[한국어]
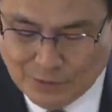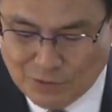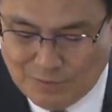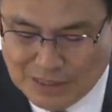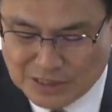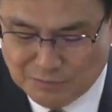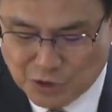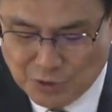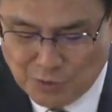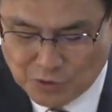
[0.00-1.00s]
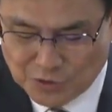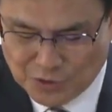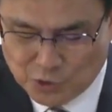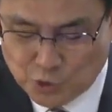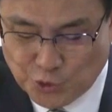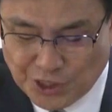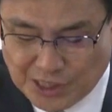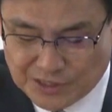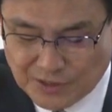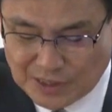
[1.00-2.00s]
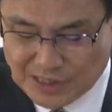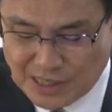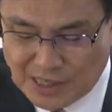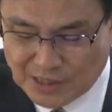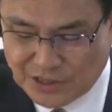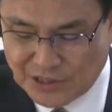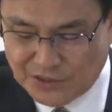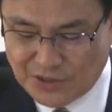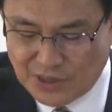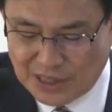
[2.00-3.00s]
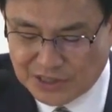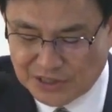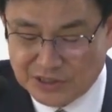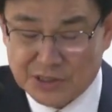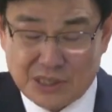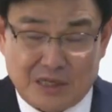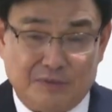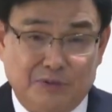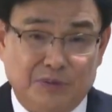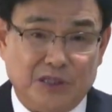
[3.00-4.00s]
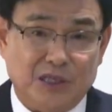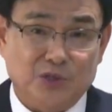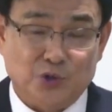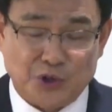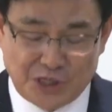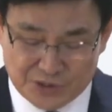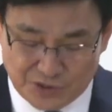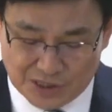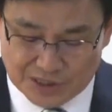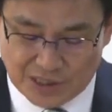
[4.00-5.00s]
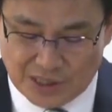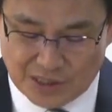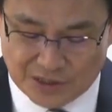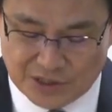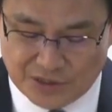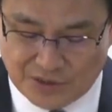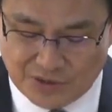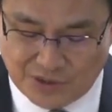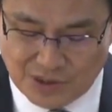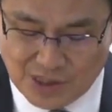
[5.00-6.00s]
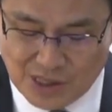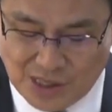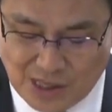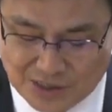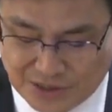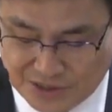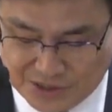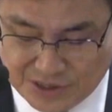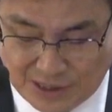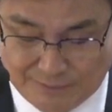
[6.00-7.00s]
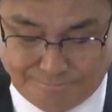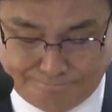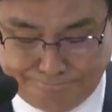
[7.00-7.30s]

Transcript: 오늘 말씀 제목은 주님께서 가장 싫어하시는 사람입니다. 주님께서 가장 싫어하시는 사람.